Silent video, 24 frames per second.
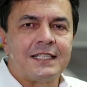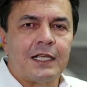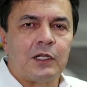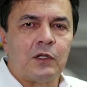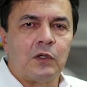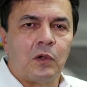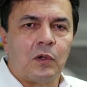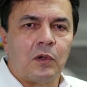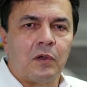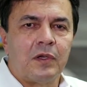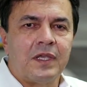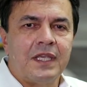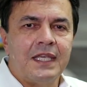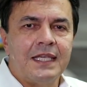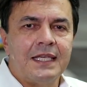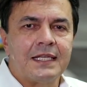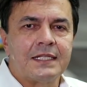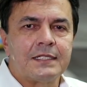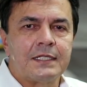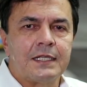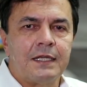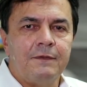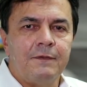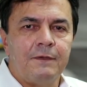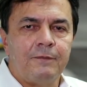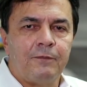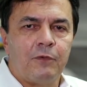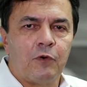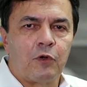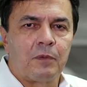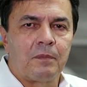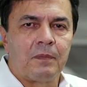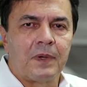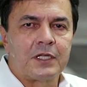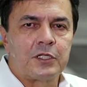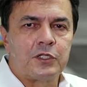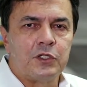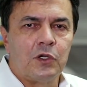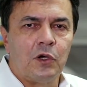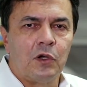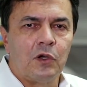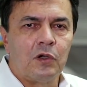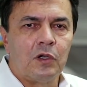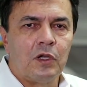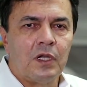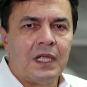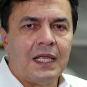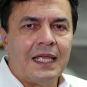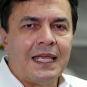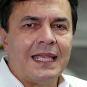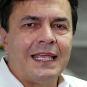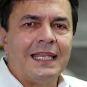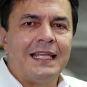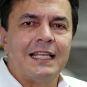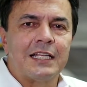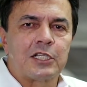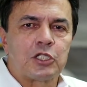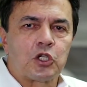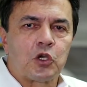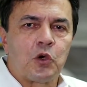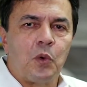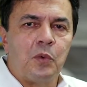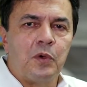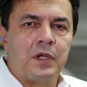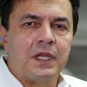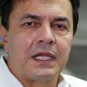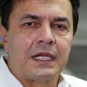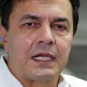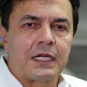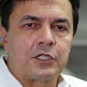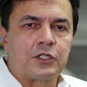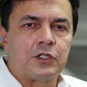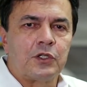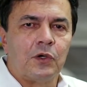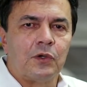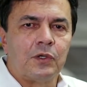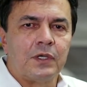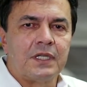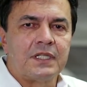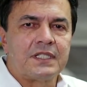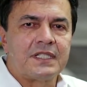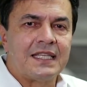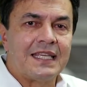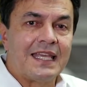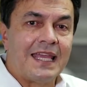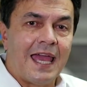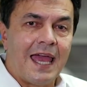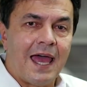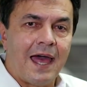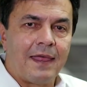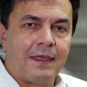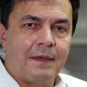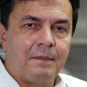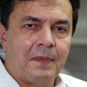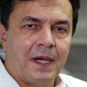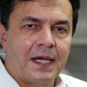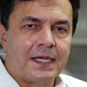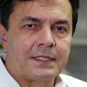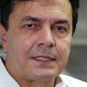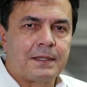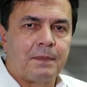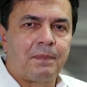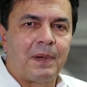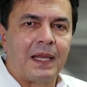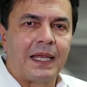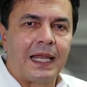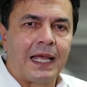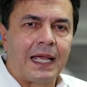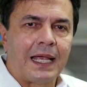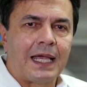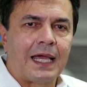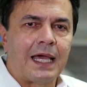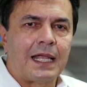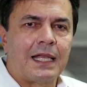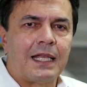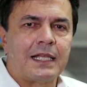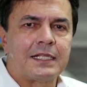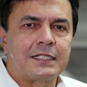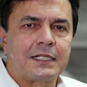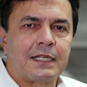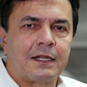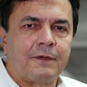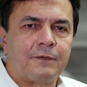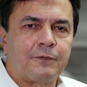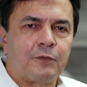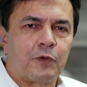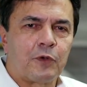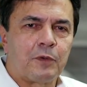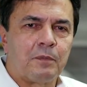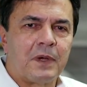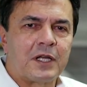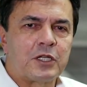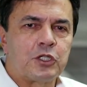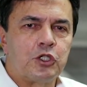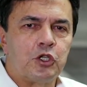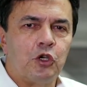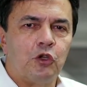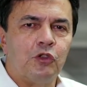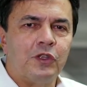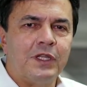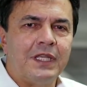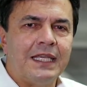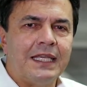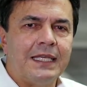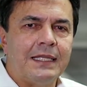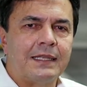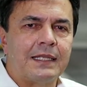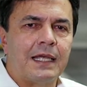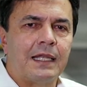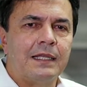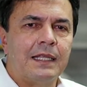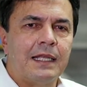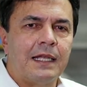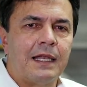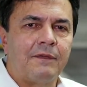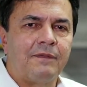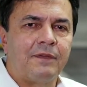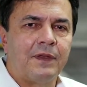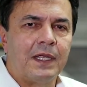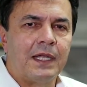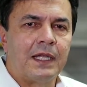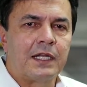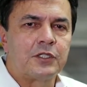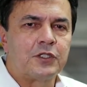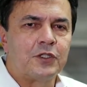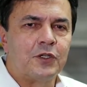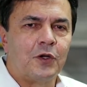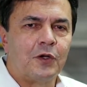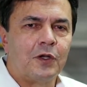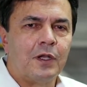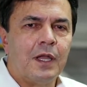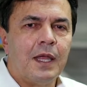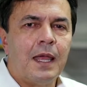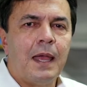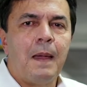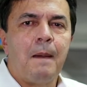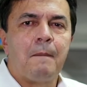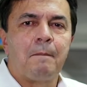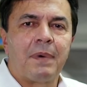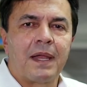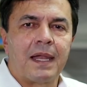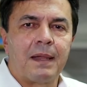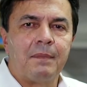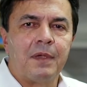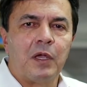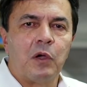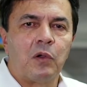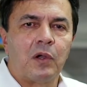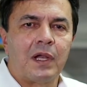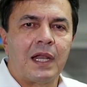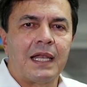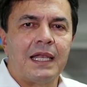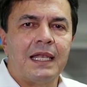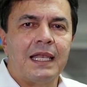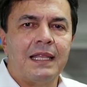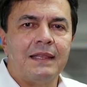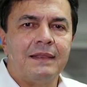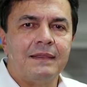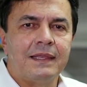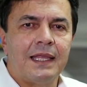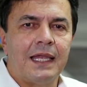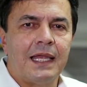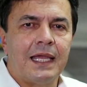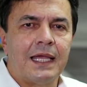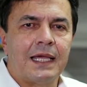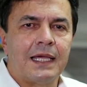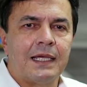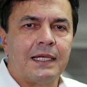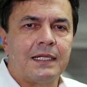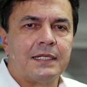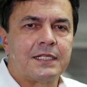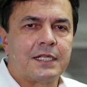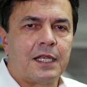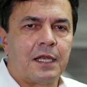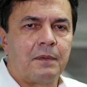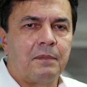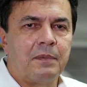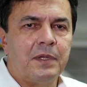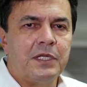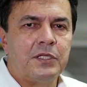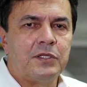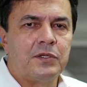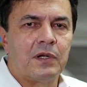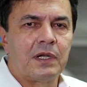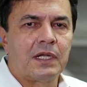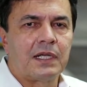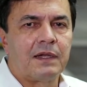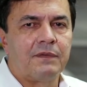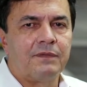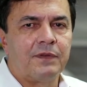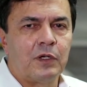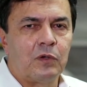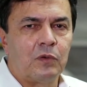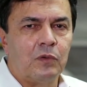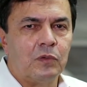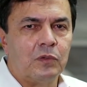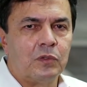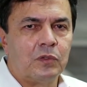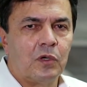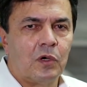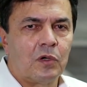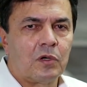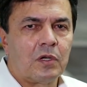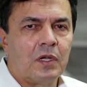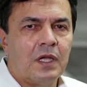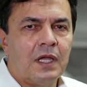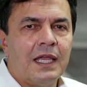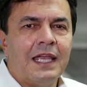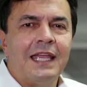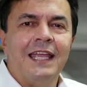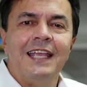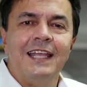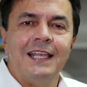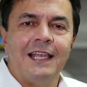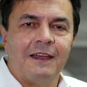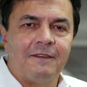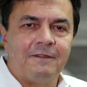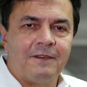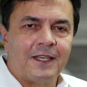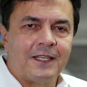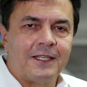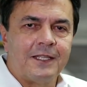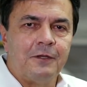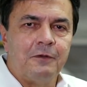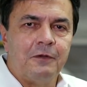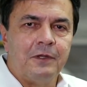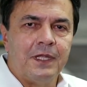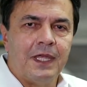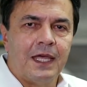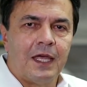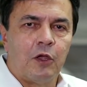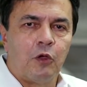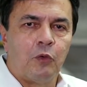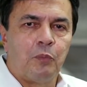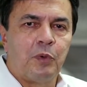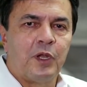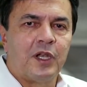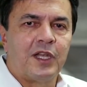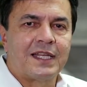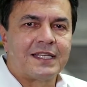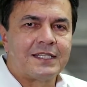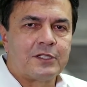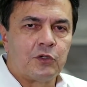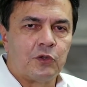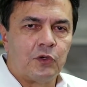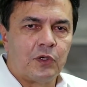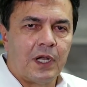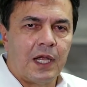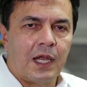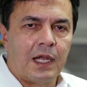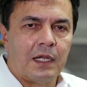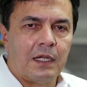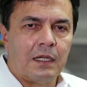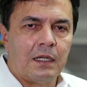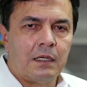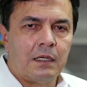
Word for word: tecnologías de información y las comunicaciones y además apalancar la transformación digital de la federación para mejorar la entrega del servicio al caficultor y la efectividad operacional.